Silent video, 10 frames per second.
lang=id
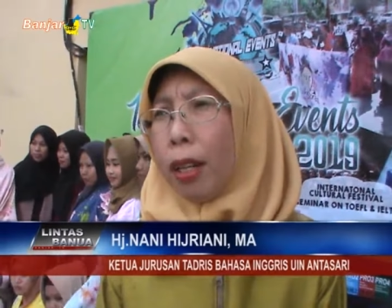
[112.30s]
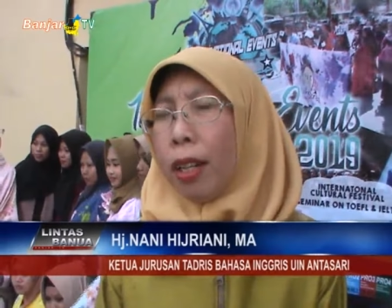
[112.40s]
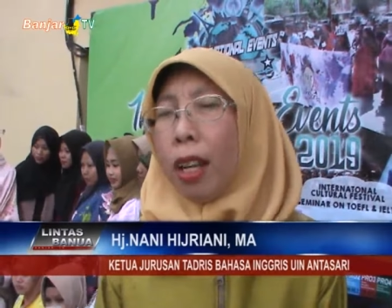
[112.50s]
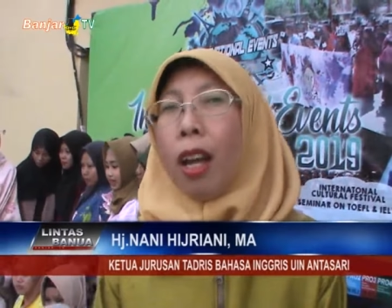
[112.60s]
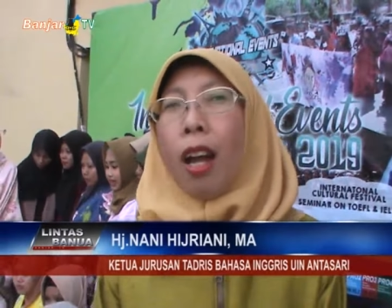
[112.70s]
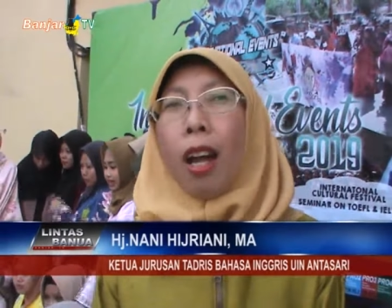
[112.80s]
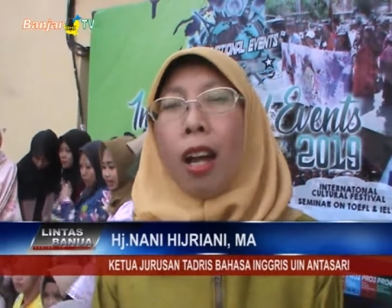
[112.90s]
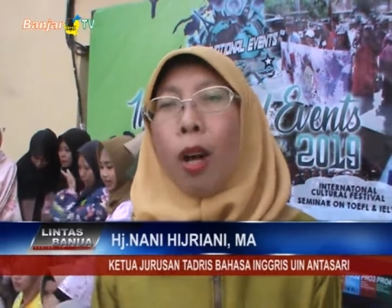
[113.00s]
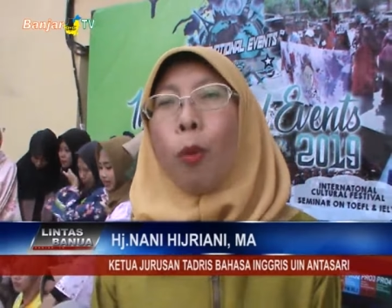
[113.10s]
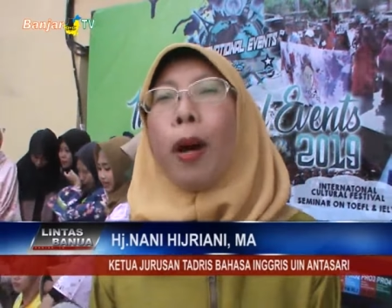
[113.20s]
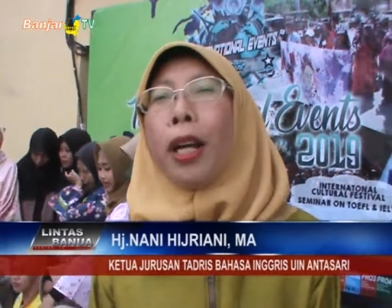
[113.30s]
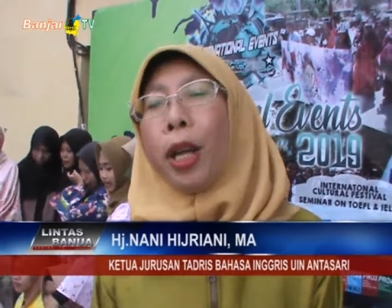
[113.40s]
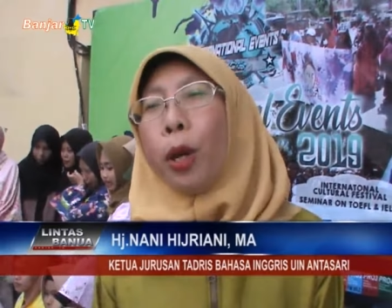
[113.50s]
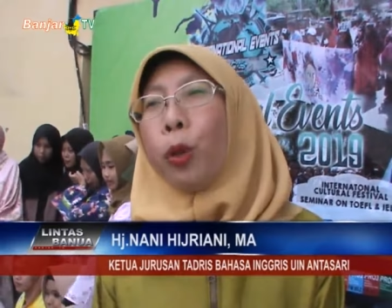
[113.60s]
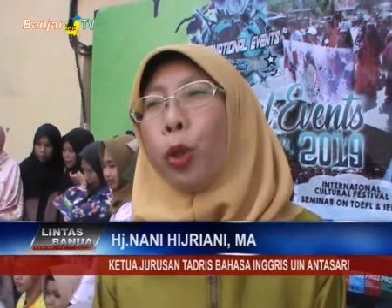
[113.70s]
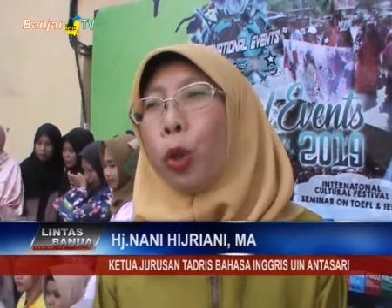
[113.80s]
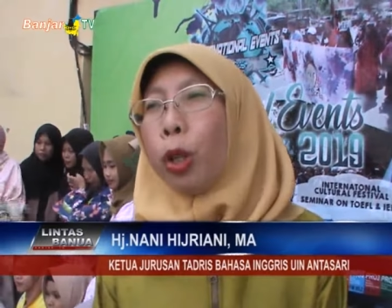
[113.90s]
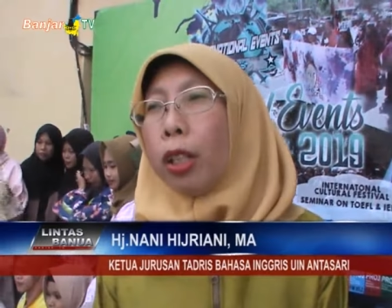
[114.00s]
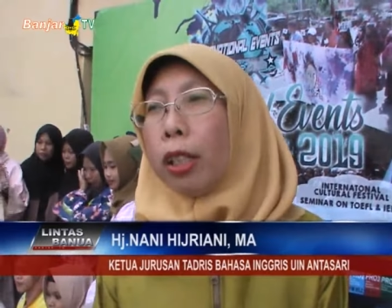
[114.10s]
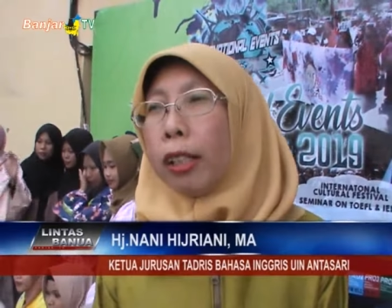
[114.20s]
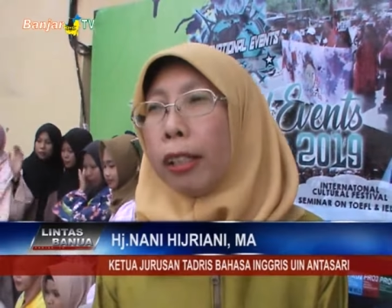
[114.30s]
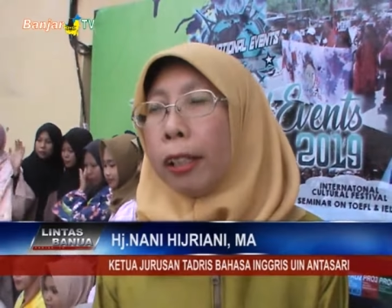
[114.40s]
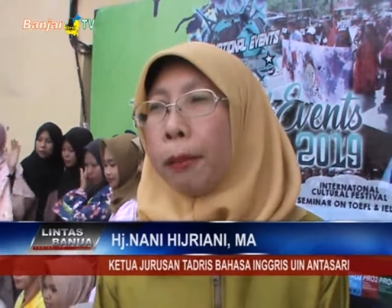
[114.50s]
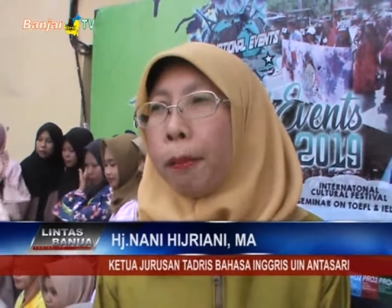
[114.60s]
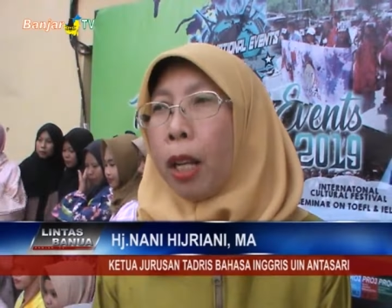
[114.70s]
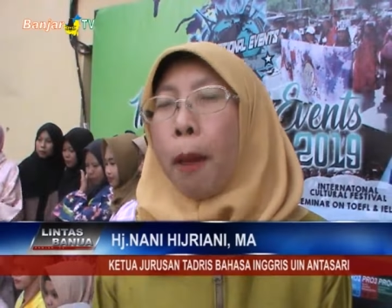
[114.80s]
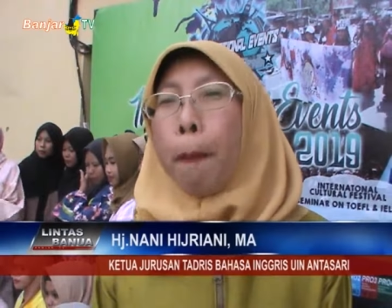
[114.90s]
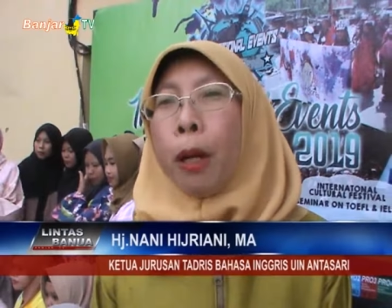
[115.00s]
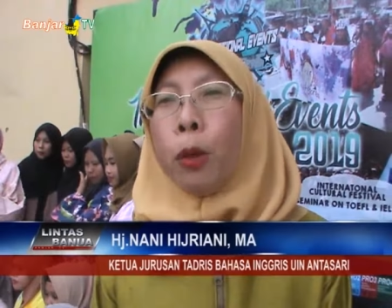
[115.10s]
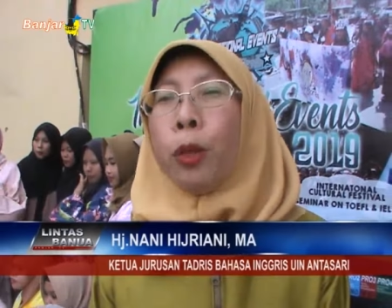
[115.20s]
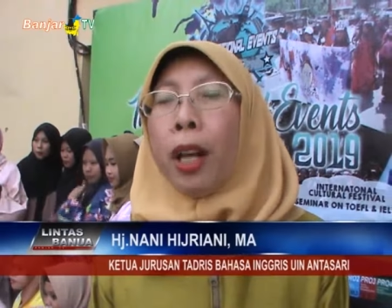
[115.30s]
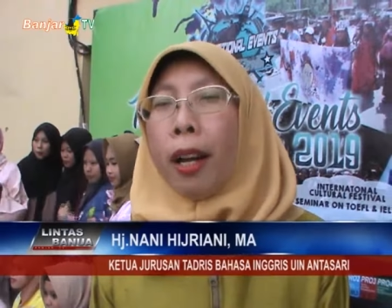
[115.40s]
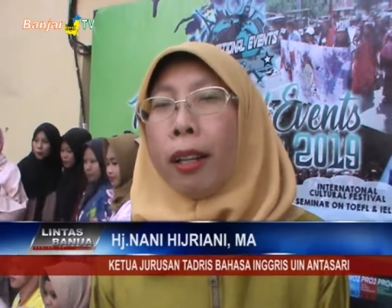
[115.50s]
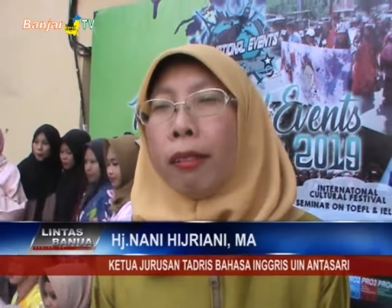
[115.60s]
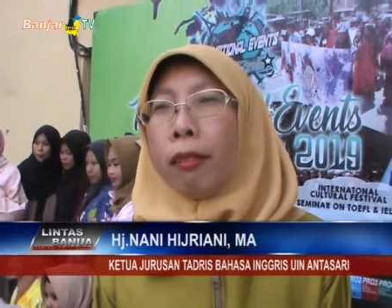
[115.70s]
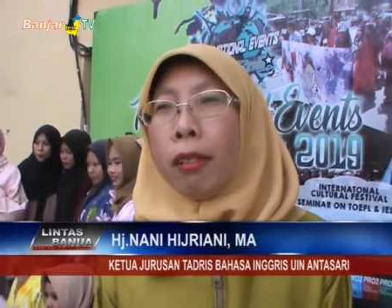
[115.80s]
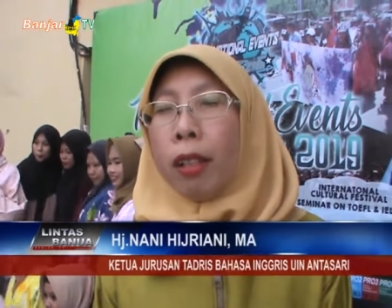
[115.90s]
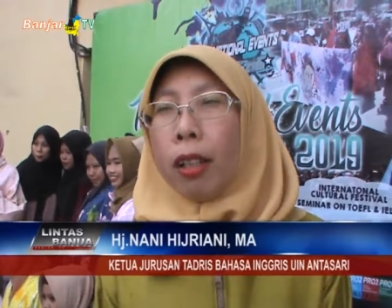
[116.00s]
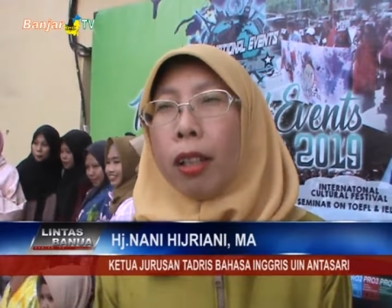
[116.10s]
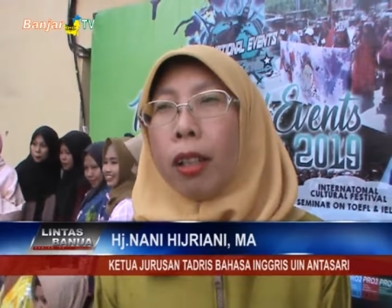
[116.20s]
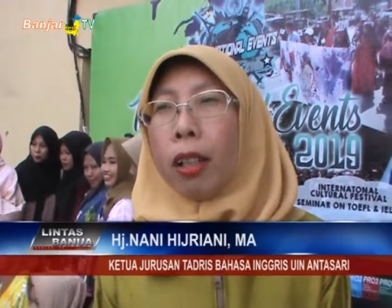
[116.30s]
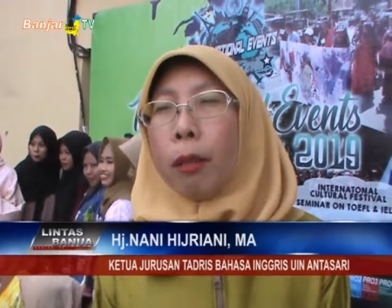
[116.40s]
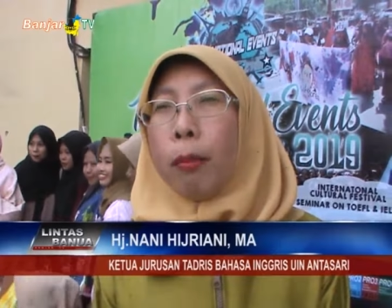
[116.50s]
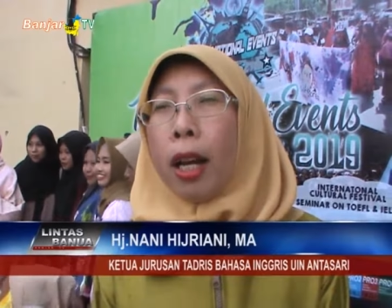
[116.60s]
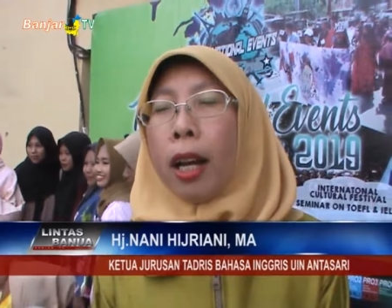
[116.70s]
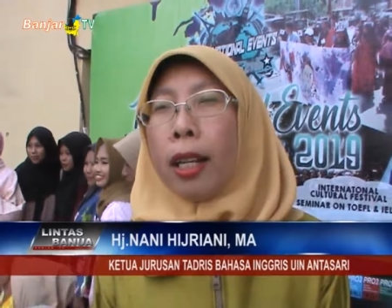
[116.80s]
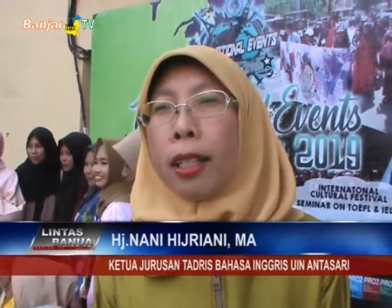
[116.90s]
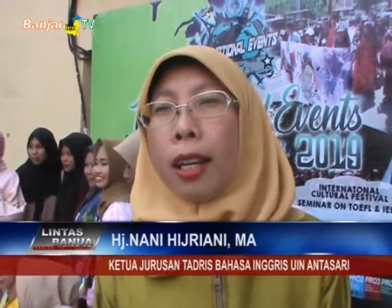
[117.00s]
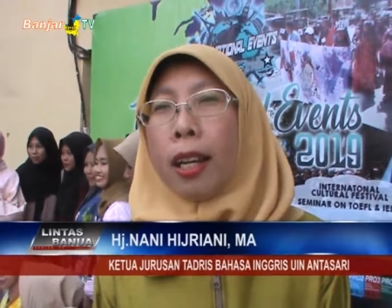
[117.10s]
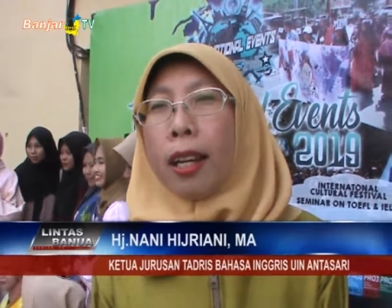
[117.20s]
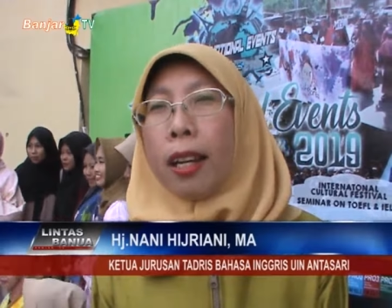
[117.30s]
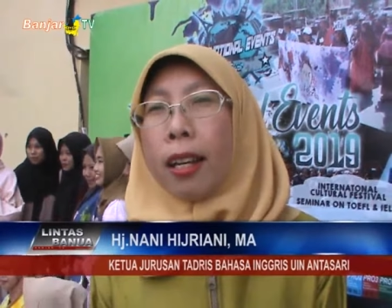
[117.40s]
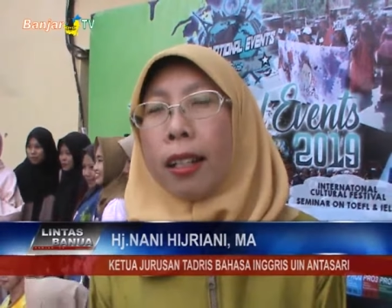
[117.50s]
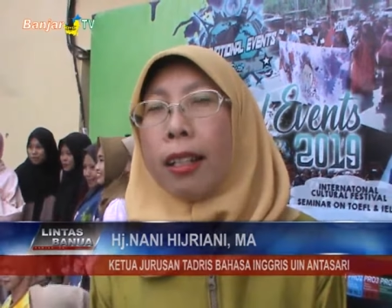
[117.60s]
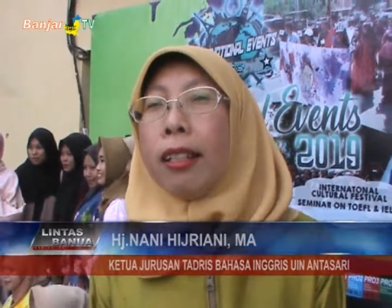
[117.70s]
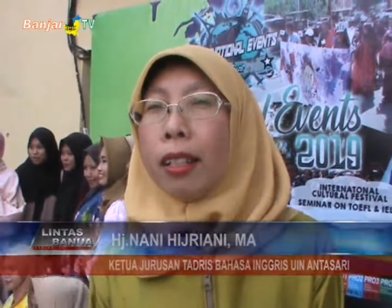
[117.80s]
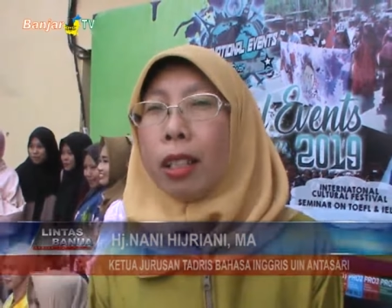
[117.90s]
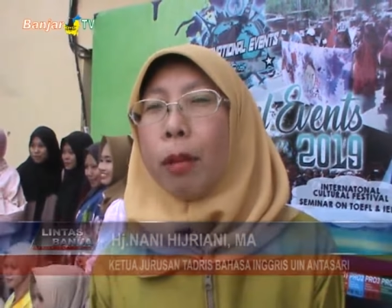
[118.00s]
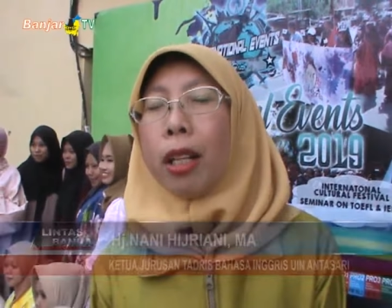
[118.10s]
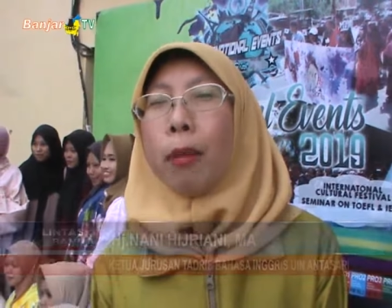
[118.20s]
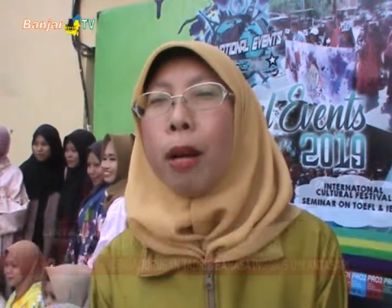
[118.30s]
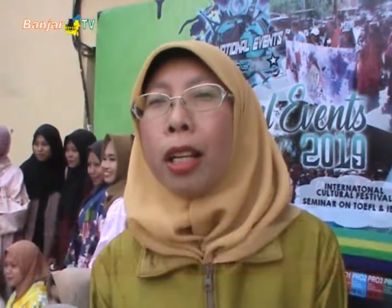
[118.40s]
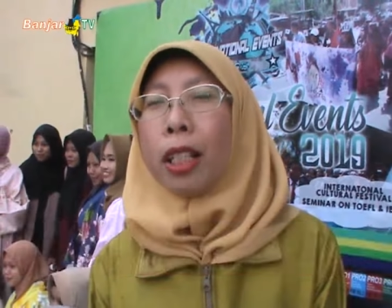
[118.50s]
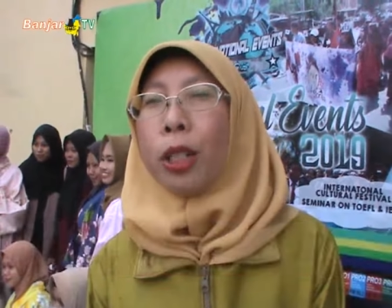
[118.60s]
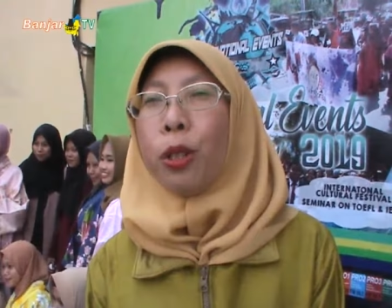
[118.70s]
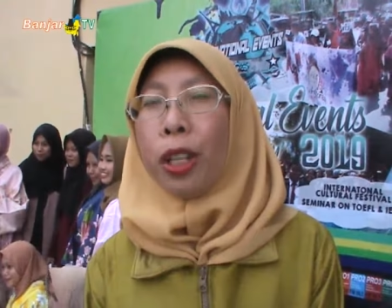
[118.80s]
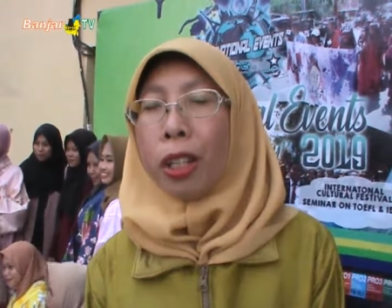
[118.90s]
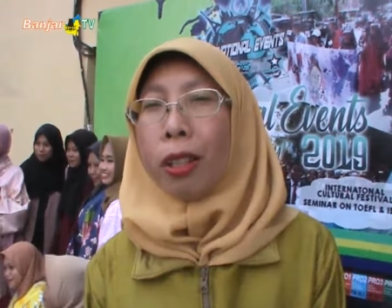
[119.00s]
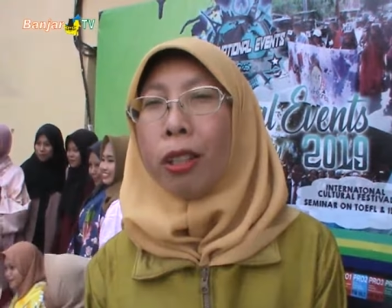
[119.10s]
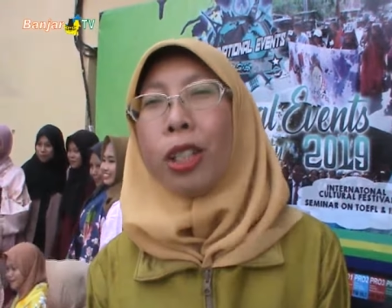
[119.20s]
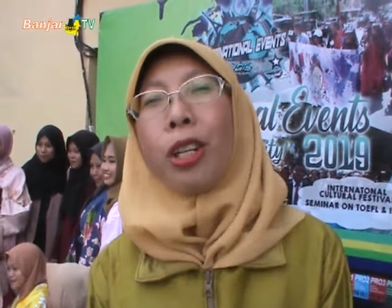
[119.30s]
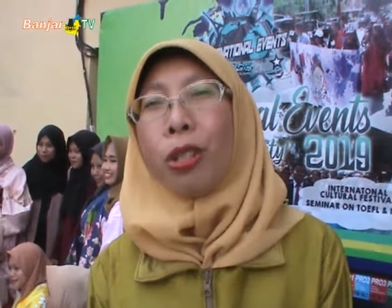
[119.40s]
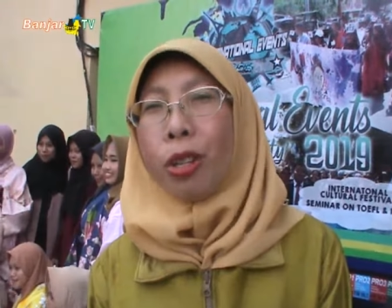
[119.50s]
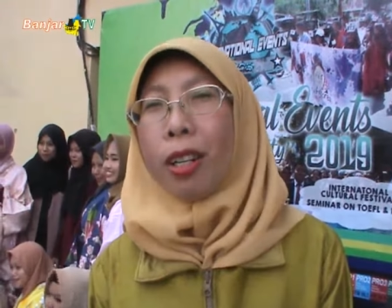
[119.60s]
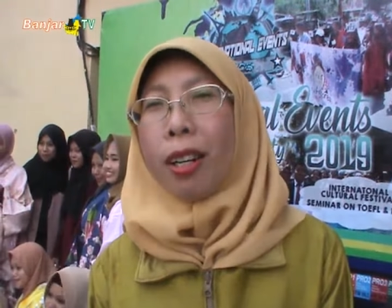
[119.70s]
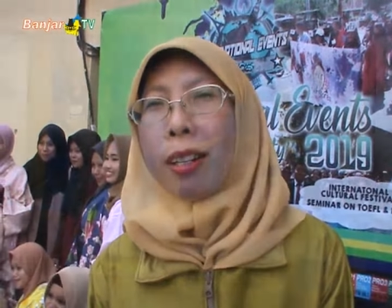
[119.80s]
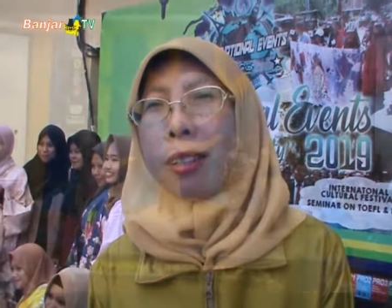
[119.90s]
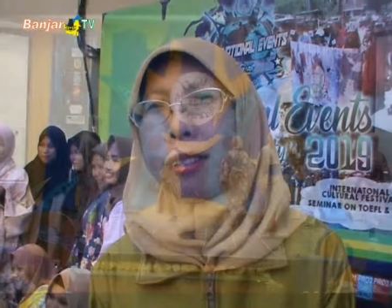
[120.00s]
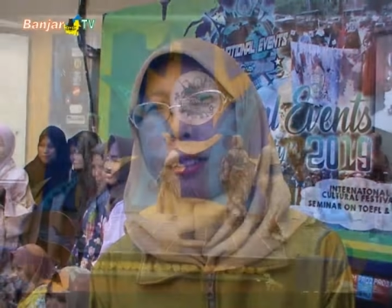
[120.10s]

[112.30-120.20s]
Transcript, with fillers: apa uh, upaya untuk uh, penggunaan uh, bahasa Inggris sebagai bahasa Indonesia internasional.